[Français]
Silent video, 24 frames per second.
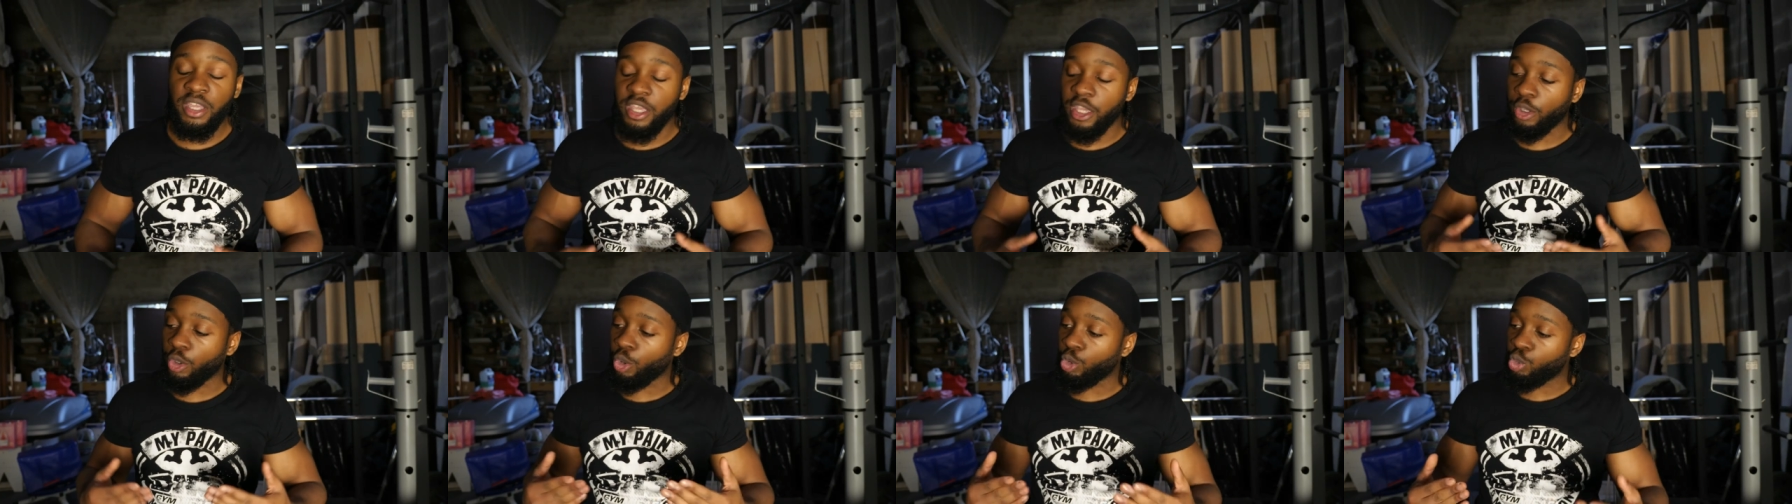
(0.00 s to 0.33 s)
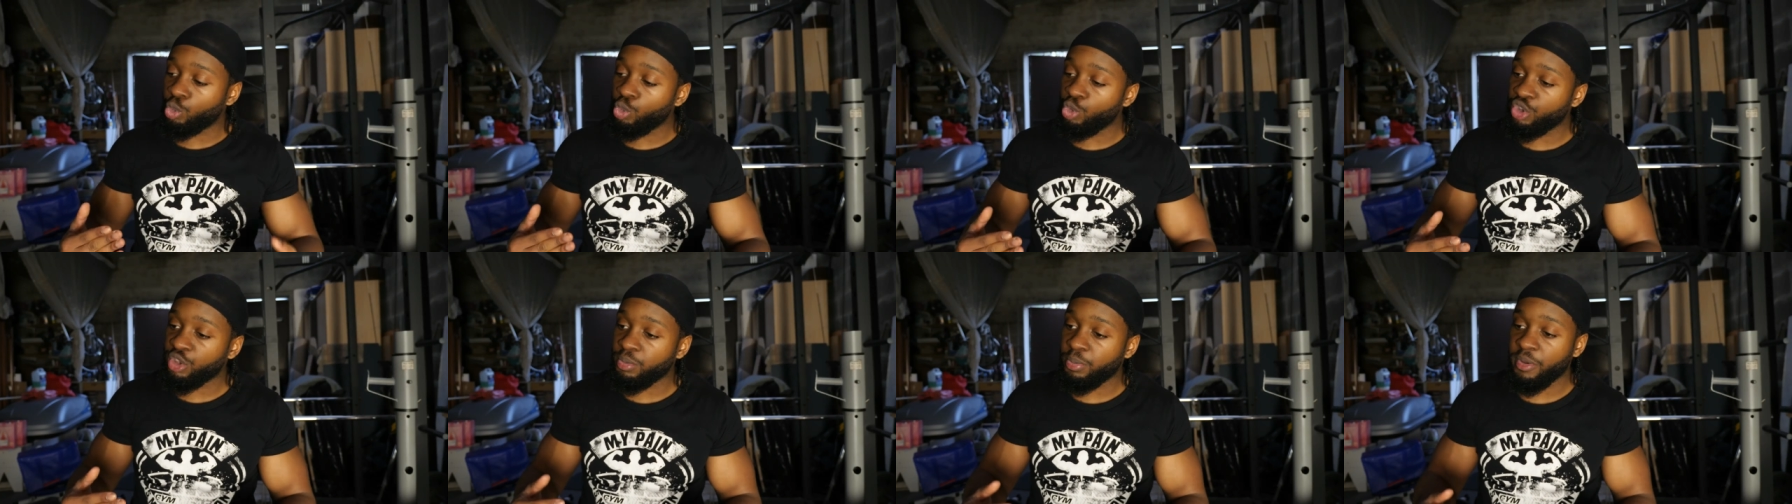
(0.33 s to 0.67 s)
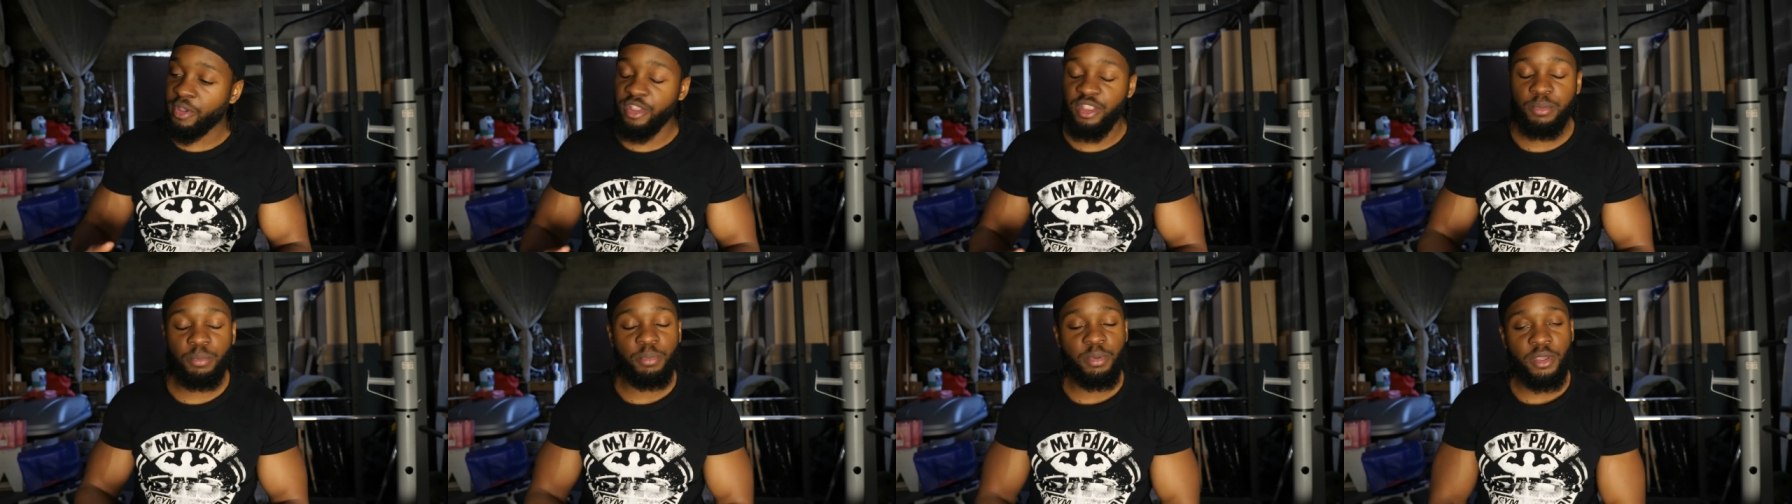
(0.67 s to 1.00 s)
et que tout se
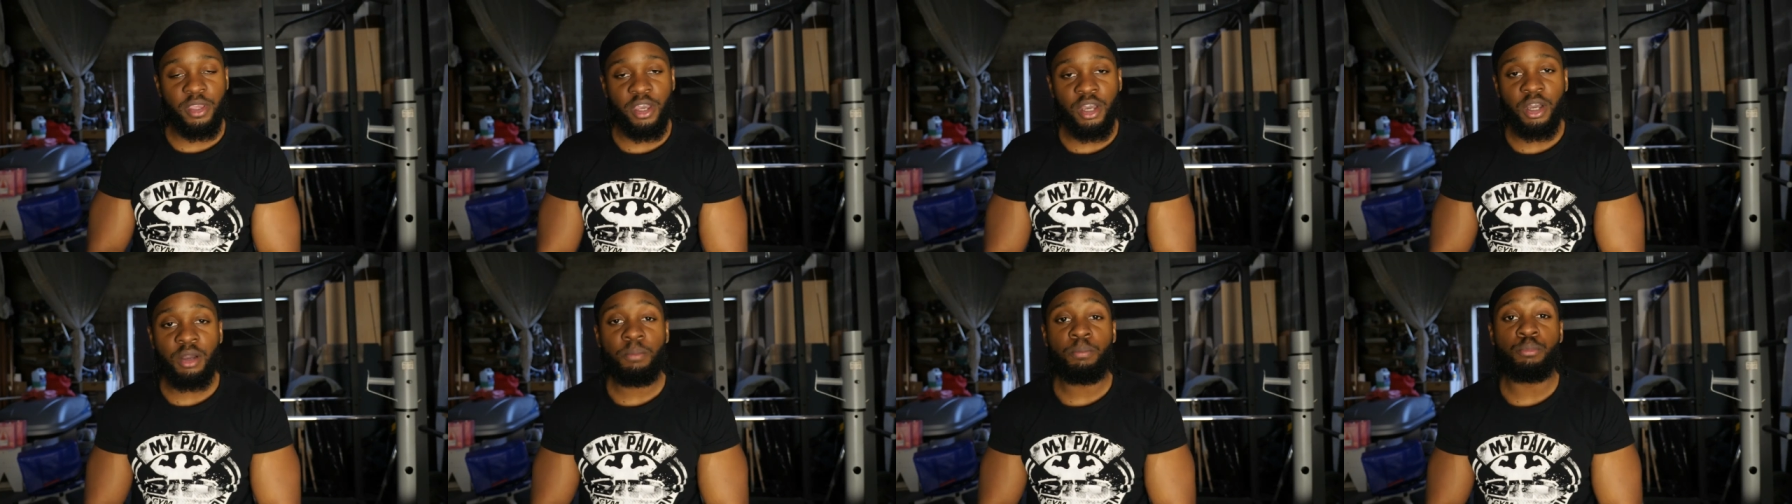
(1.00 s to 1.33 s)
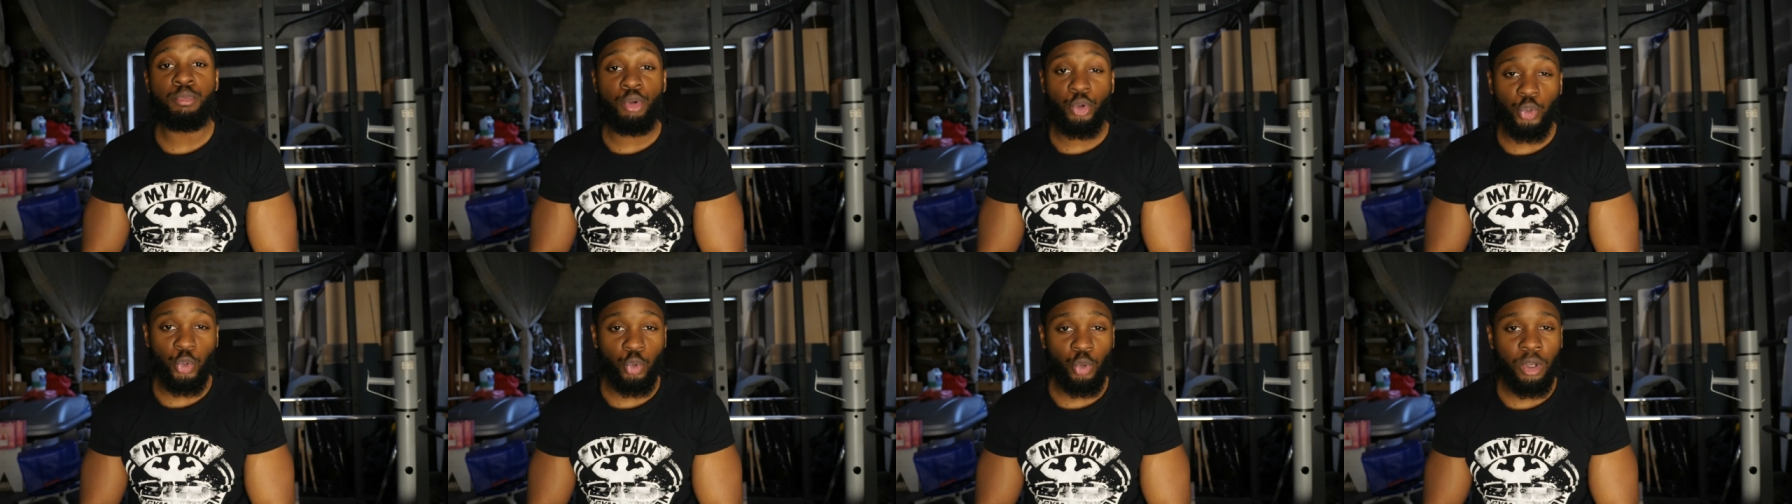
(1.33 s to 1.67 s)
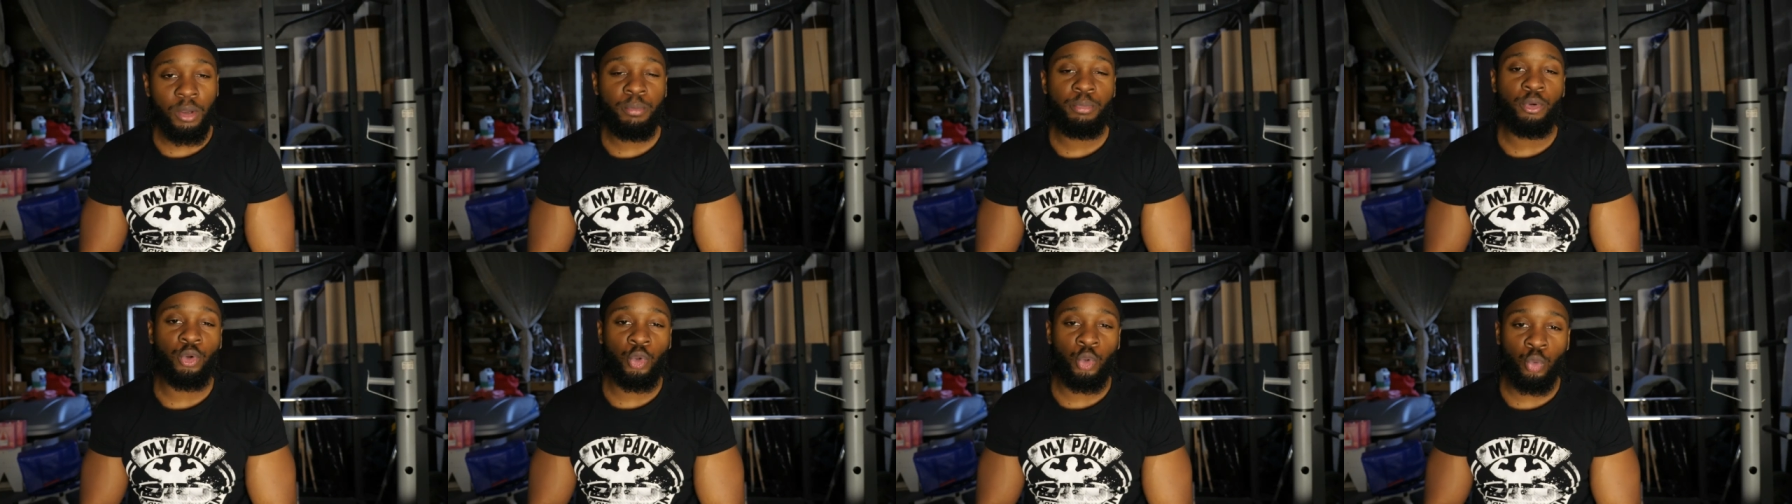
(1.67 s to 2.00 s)
passe bien pour
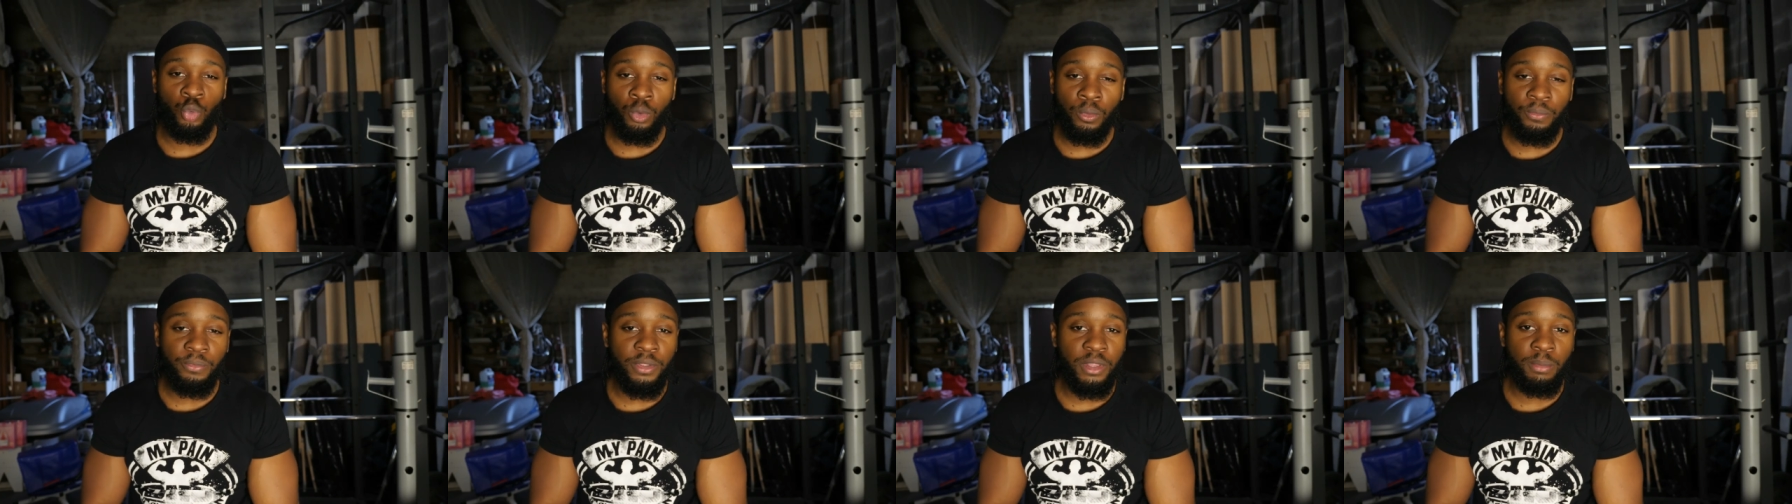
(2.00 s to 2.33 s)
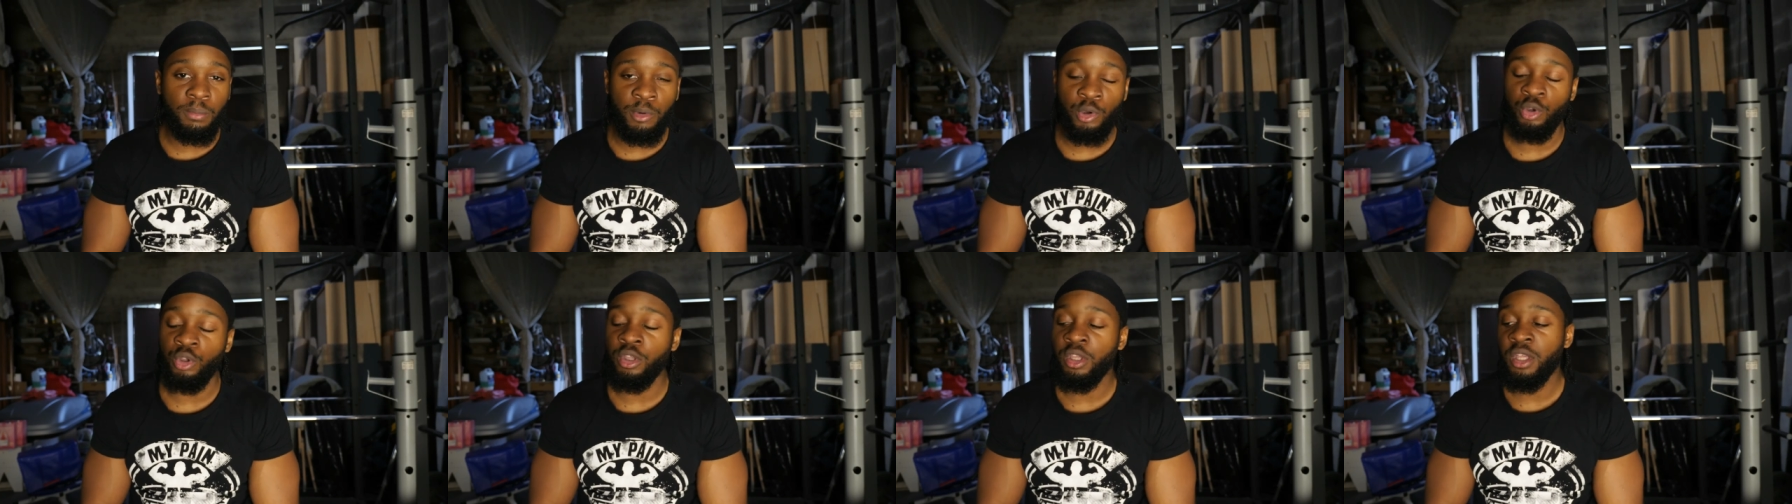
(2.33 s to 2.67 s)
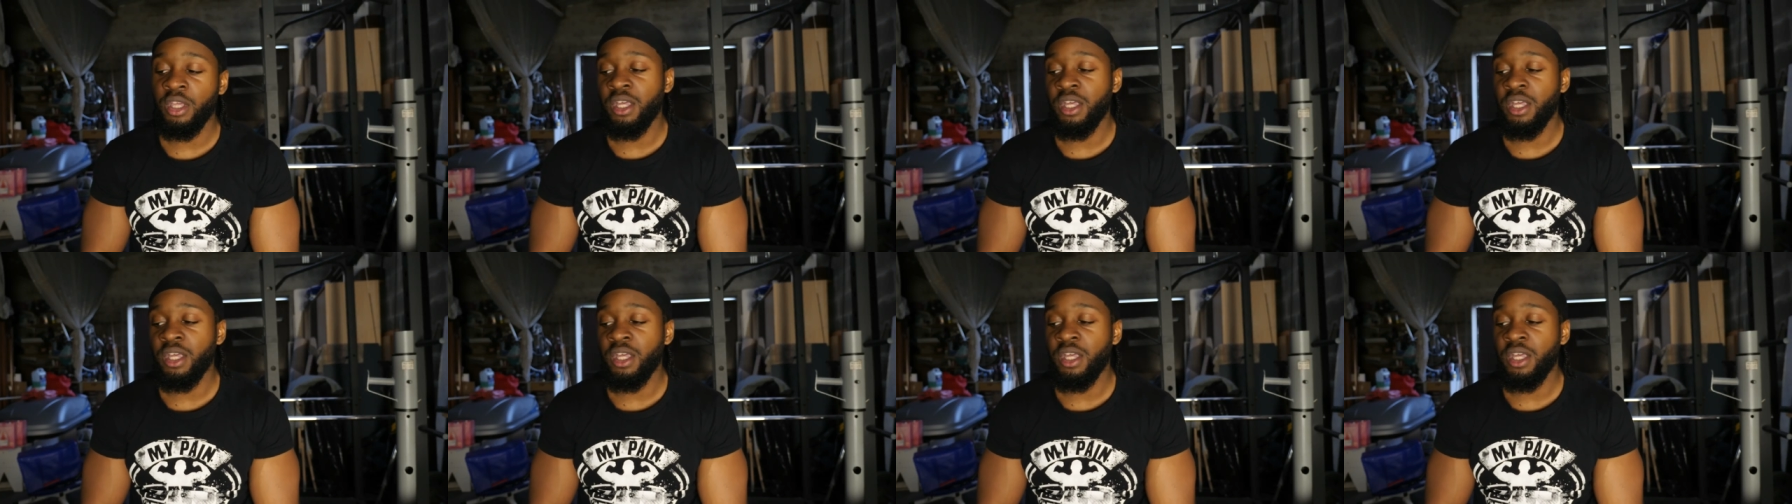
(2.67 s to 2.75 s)
toi pour le confinement.